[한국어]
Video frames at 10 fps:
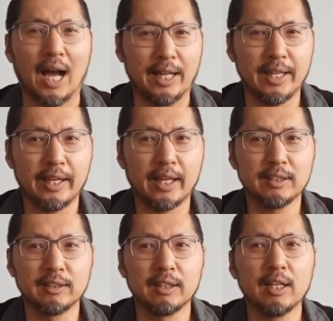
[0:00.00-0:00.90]

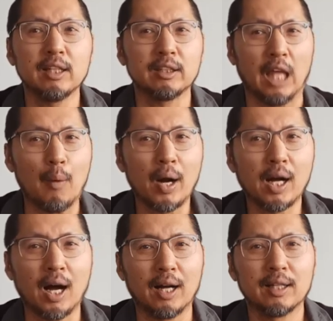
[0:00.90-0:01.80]
아내에게는
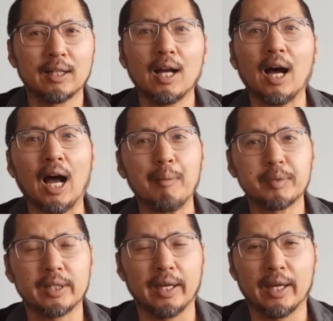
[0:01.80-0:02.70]
대화가
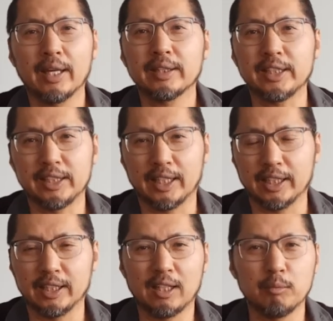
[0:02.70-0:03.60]
합체의
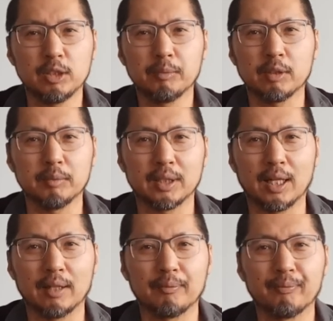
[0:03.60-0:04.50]
시작이기 때문인 겁니다.